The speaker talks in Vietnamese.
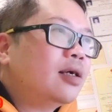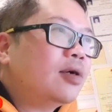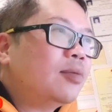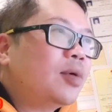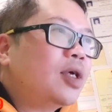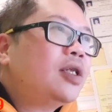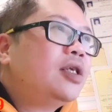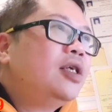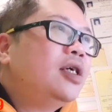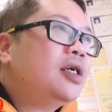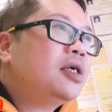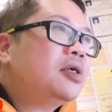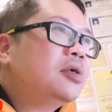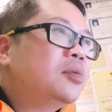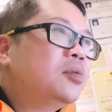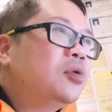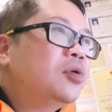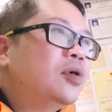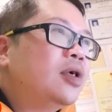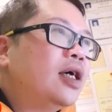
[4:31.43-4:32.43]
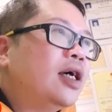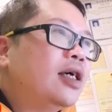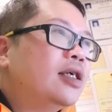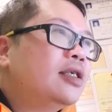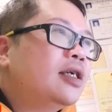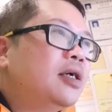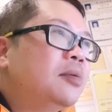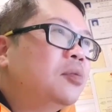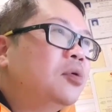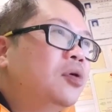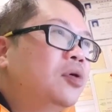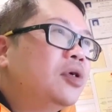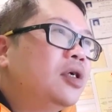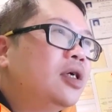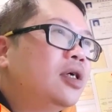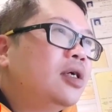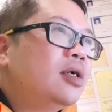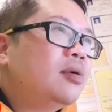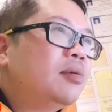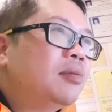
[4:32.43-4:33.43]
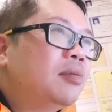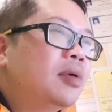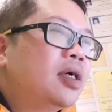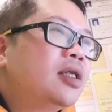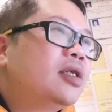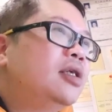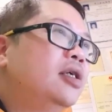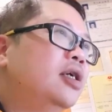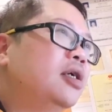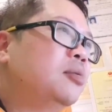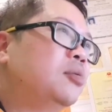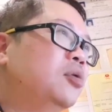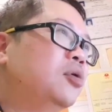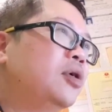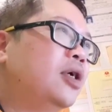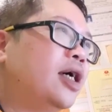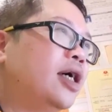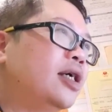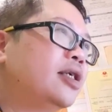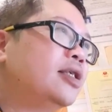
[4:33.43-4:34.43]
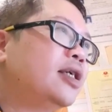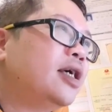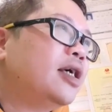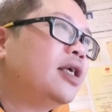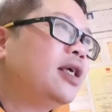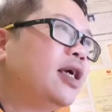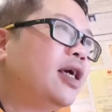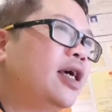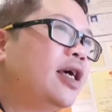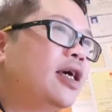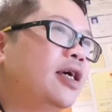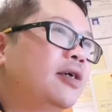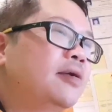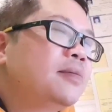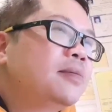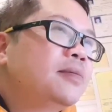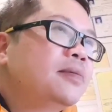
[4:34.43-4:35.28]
bắt chiếc mua đá giải mộ nhé, bắt chiếc mua đá giải nhà.